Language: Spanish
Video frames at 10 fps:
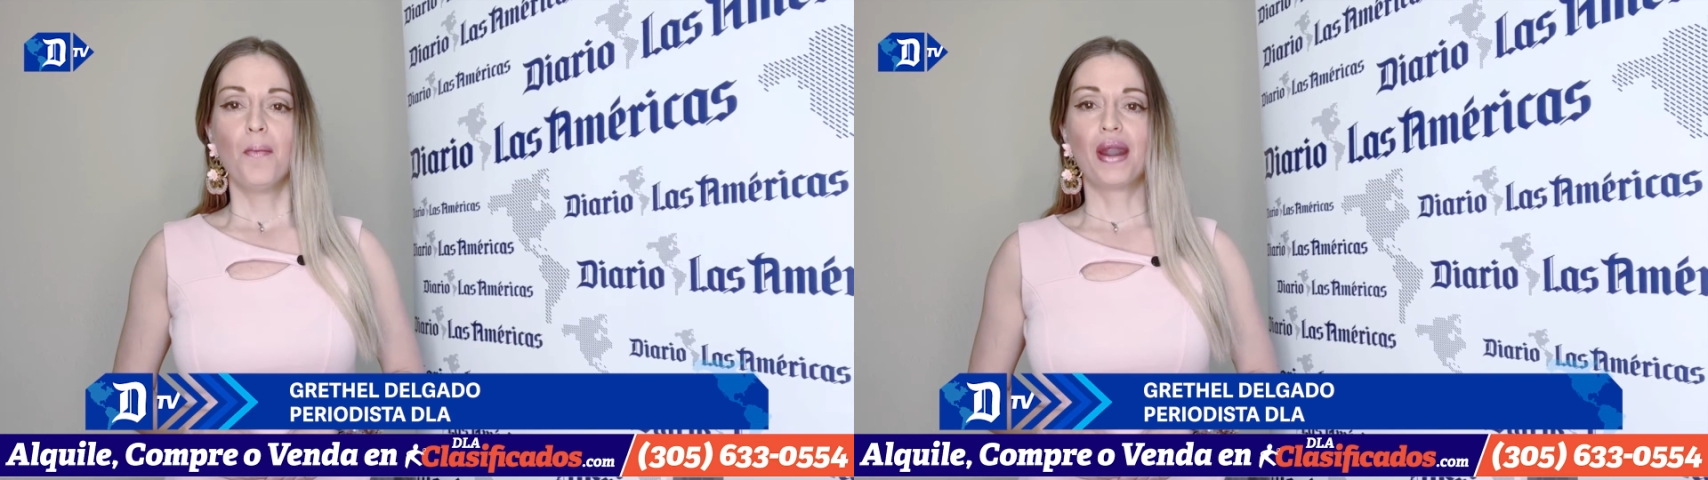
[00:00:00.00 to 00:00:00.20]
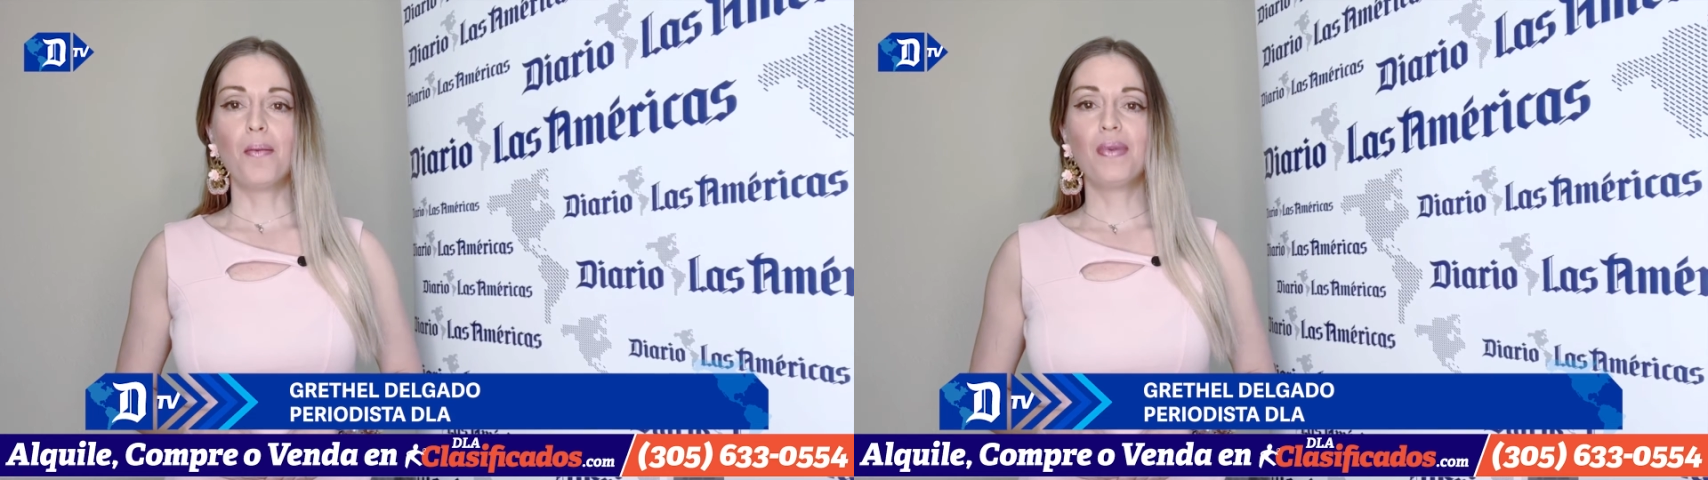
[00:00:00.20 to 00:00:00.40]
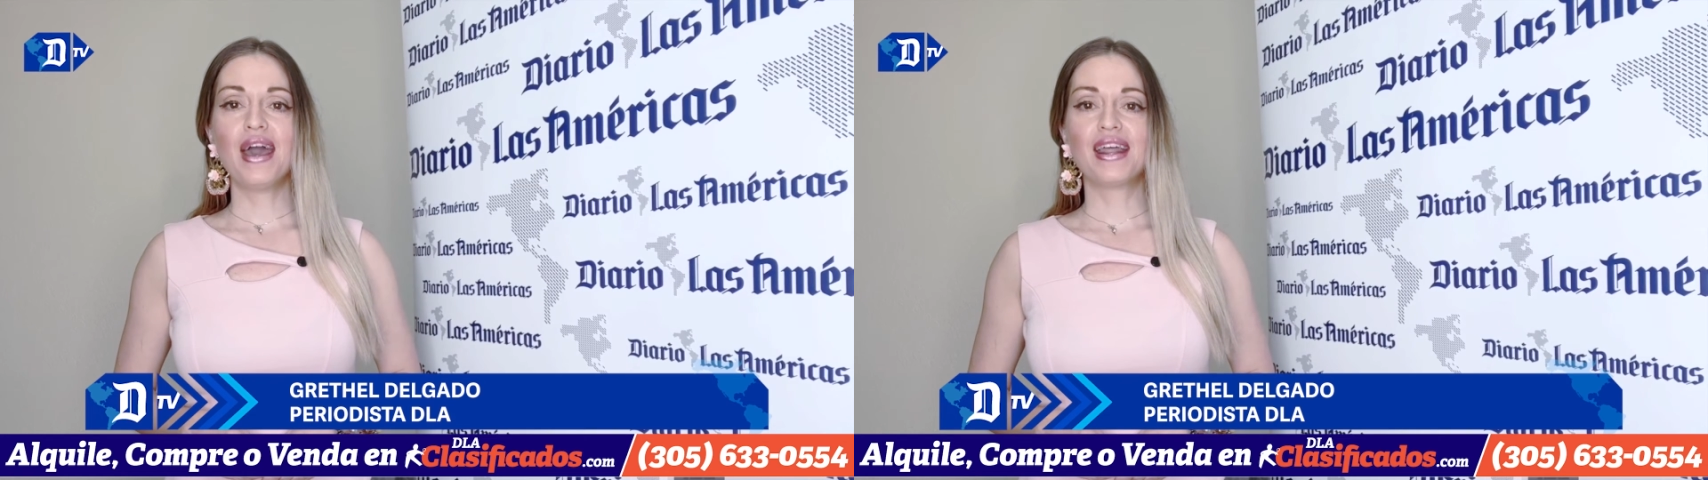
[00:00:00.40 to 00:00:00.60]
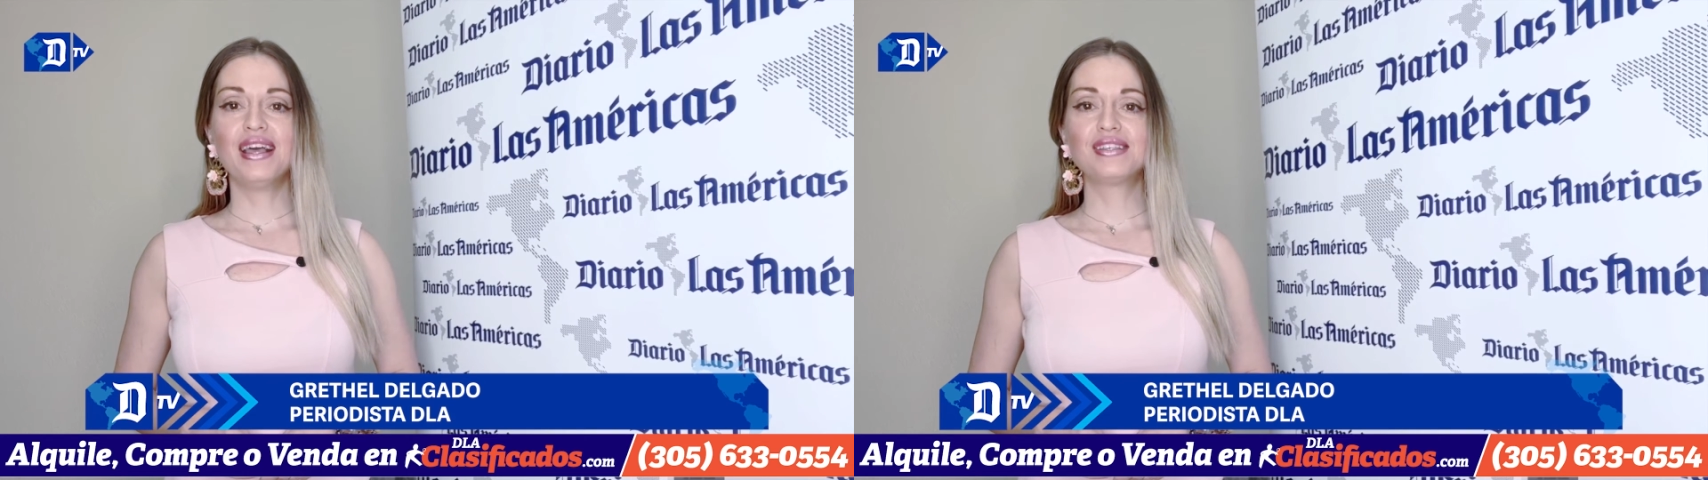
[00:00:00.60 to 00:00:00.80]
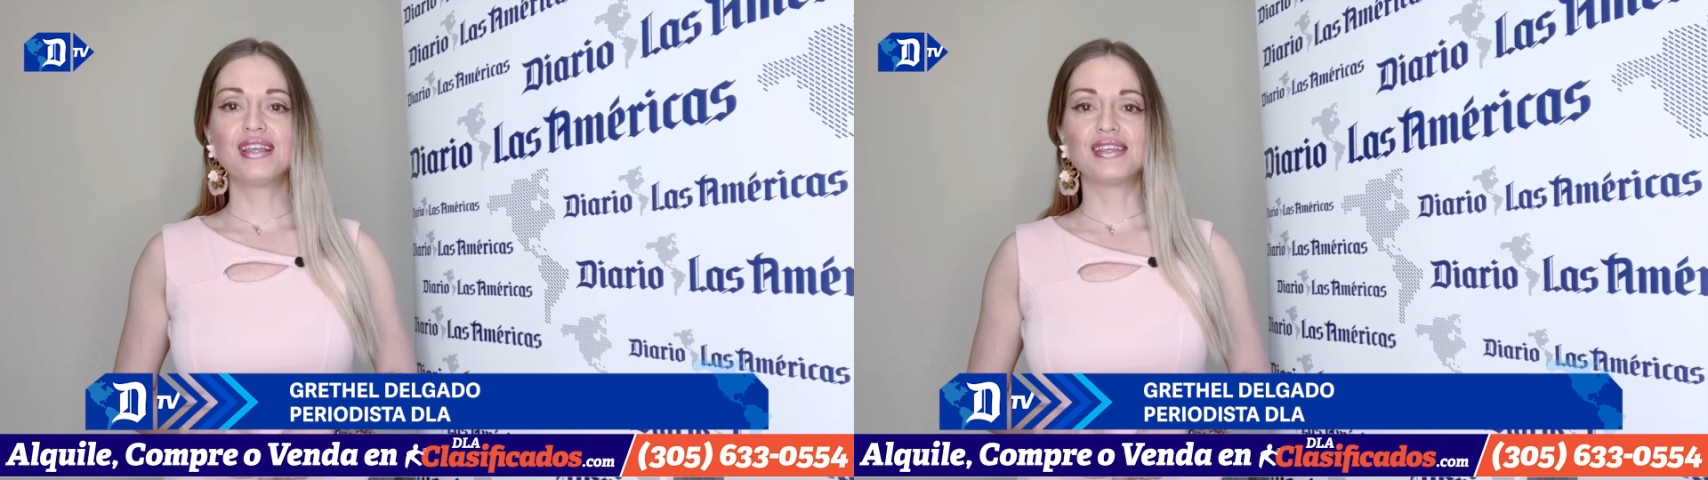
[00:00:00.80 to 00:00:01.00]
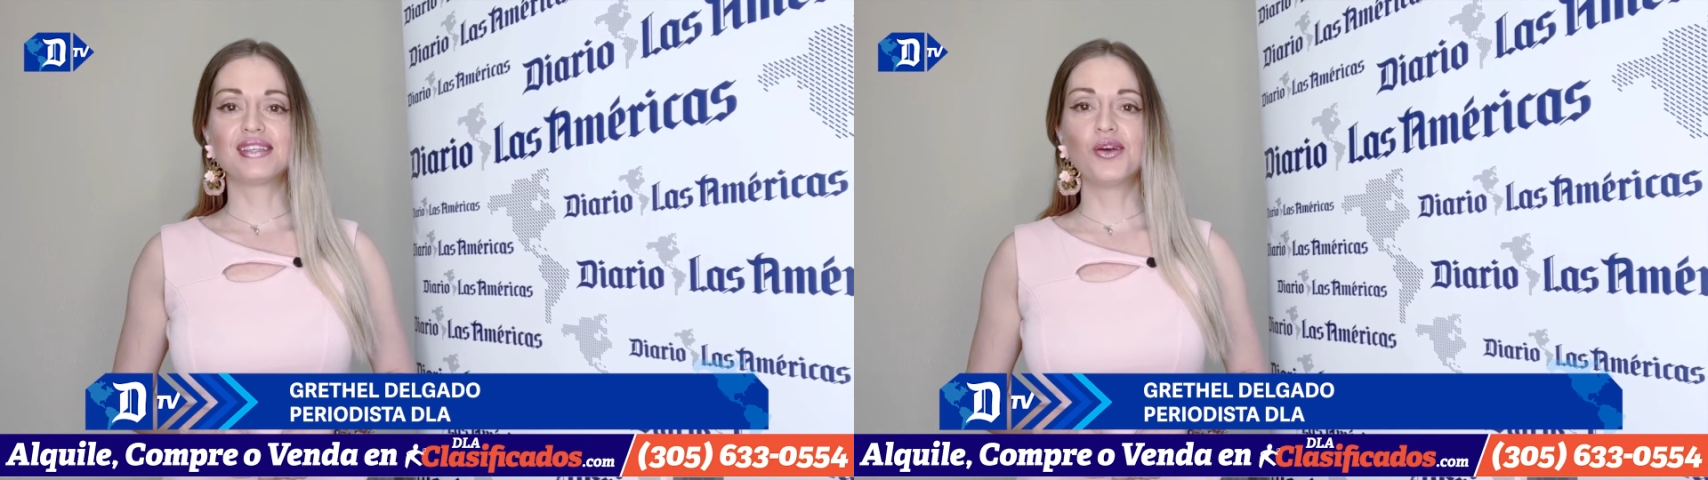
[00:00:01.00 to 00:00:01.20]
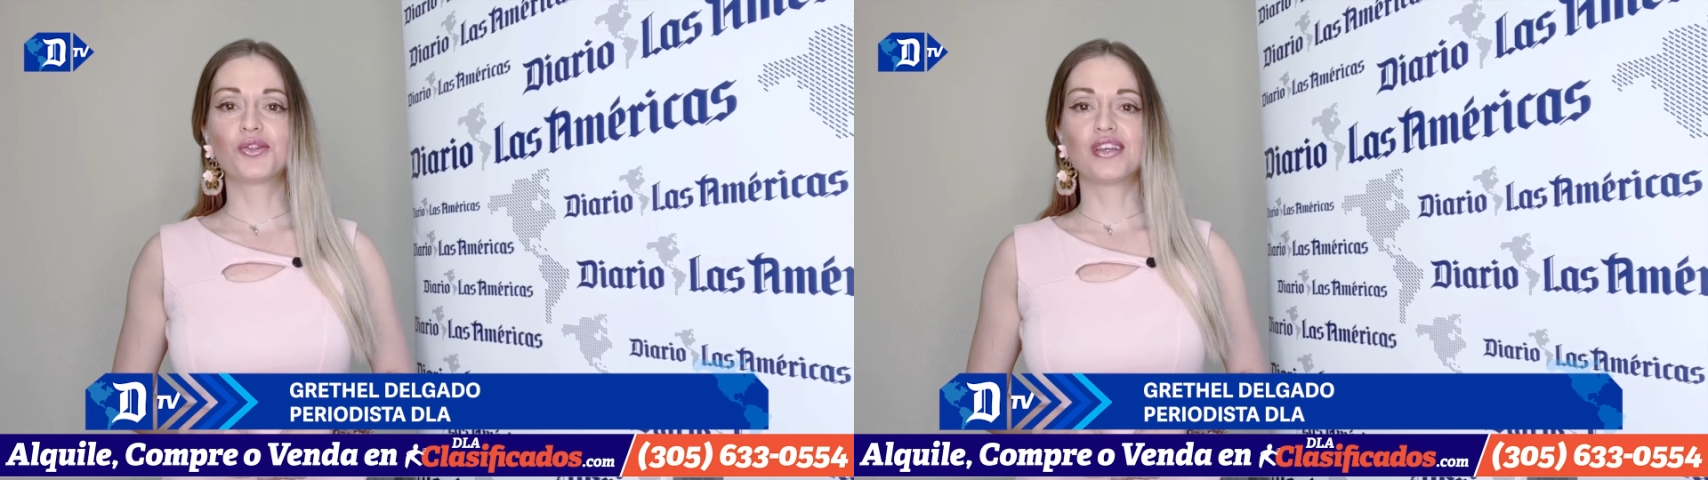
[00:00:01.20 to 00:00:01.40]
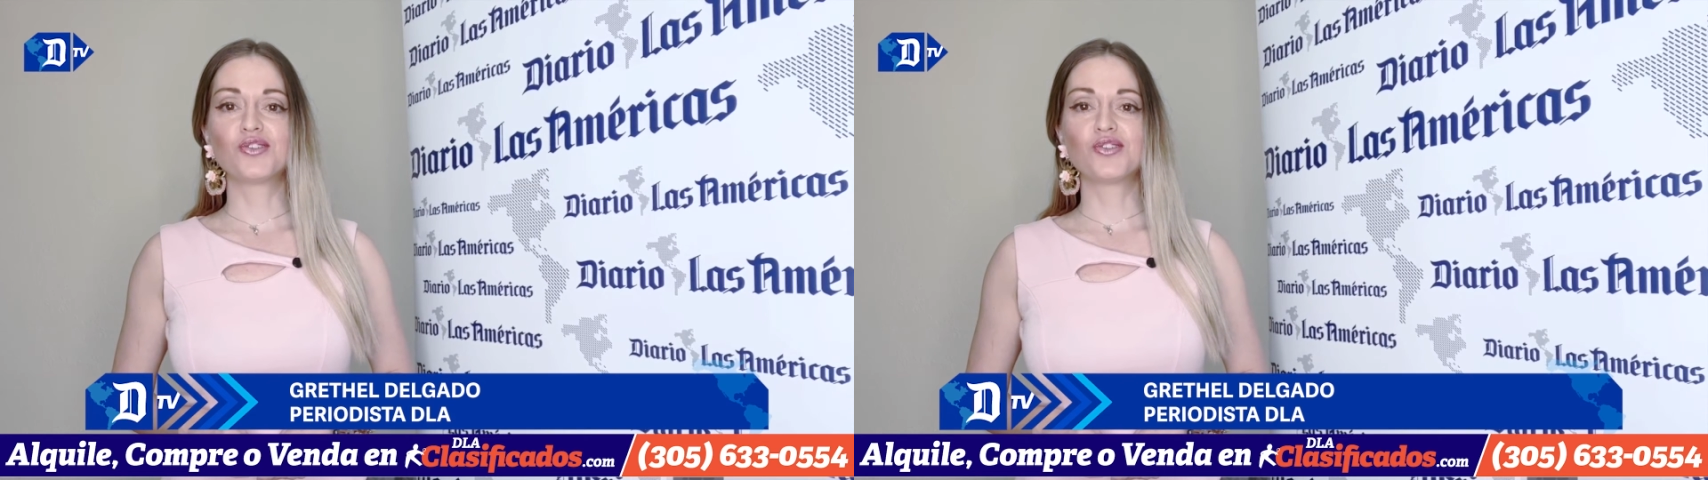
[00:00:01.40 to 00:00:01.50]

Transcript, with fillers: Para ampliar estas y otras